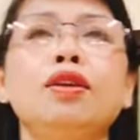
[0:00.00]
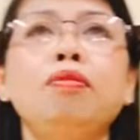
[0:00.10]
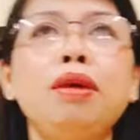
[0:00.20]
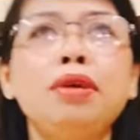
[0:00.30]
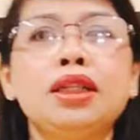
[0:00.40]

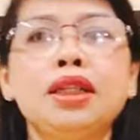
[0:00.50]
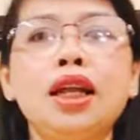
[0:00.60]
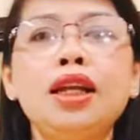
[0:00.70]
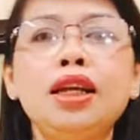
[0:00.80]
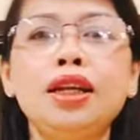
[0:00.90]
Hôm nay mình sẽ
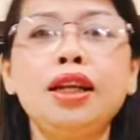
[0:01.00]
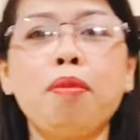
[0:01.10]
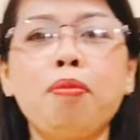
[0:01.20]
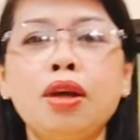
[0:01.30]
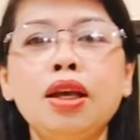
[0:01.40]
đi
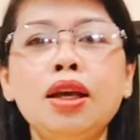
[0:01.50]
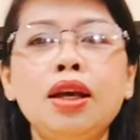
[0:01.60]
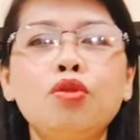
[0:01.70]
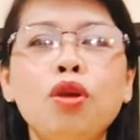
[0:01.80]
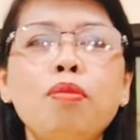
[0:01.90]
đọc cái
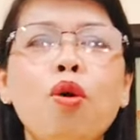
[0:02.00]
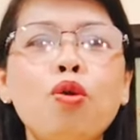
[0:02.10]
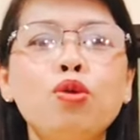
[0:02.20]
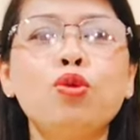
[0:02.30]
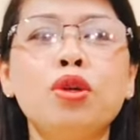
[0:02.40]
à, tuyên bố
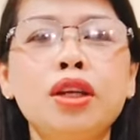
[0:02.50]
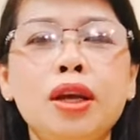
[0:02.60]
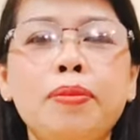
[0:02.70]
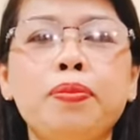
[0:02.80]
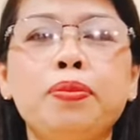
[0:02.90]
của chủ doanh
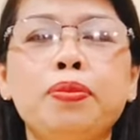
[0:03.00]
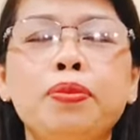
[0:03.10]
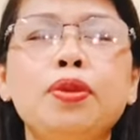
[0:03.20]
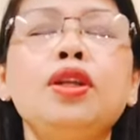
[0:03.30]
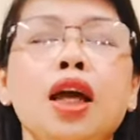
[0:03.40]
nghiệp
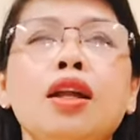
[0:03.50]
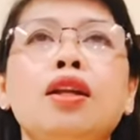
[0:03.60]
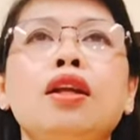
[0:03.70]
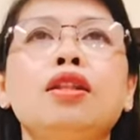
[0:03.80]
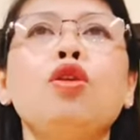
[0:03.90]
Thứ nhất
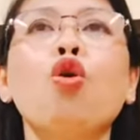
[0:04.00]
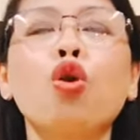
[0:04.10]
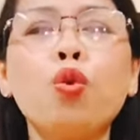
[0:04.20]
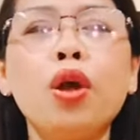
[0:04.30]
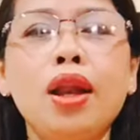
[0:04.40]
là tôi
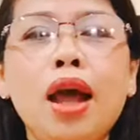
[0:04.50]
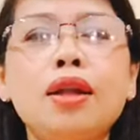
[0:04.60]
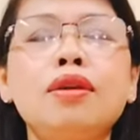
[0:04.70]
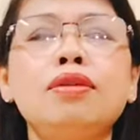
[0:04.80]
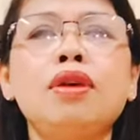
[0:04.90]
có quyền năng là
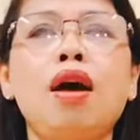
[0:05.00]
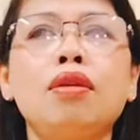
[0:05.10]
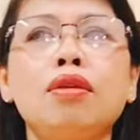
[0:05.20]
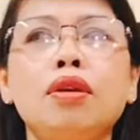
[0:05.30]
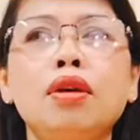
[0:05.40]
lựa chọn
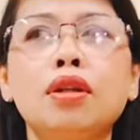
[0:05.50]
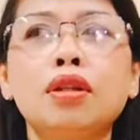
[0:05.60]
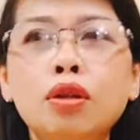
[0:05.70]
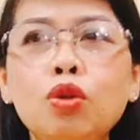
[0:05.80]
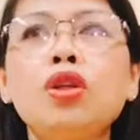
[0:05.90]

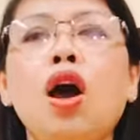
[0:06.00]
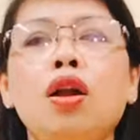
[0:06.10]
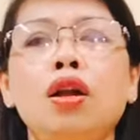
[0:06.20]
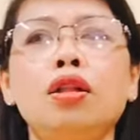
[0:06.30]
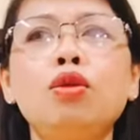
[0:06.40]
Thứ tôi
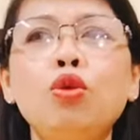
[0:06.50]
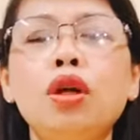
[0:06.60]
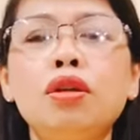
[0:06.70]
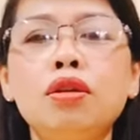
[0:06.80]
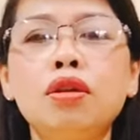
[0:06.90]
chọn là thứ tôi
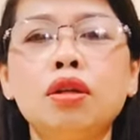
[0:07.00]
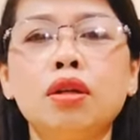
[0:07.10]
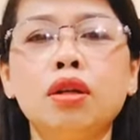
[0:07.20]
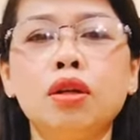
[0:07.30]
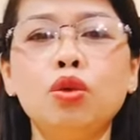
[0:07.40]
nhận được
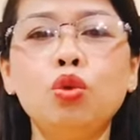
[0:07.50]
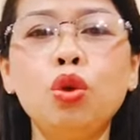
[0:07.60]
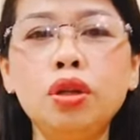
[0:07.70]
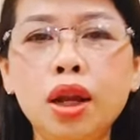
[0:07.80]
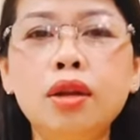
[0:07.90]
Tôi
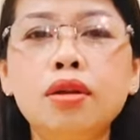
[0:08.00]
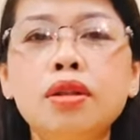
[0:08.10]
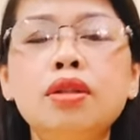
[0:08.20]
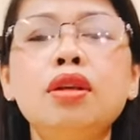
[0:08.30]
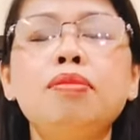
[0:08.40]
luôn nhận được
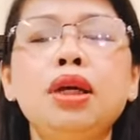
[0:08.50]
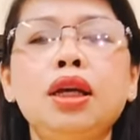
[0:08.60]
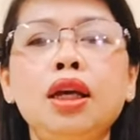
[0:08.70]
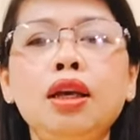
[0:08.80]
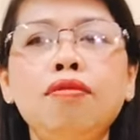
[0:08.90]
những gì mình
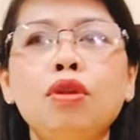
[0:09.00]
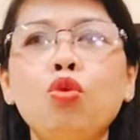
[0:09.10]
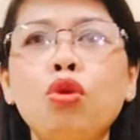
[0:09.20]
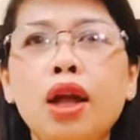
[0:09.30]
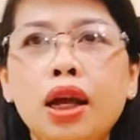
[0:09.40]
nghĩ và
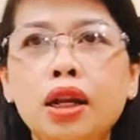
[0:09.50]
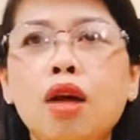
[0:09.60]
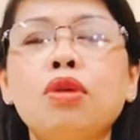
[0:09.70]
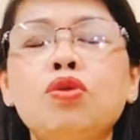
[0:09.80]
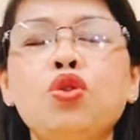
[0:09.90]
tôi luôn hành
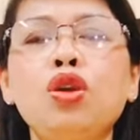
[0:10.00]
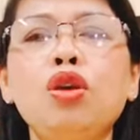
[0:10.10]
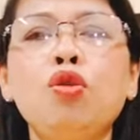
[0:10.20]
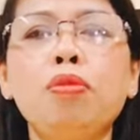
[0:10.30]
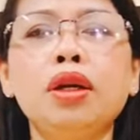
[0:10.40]
động theo suy nghĩ
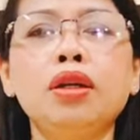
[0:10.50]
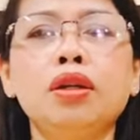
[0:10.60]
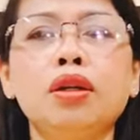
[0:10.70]
của mình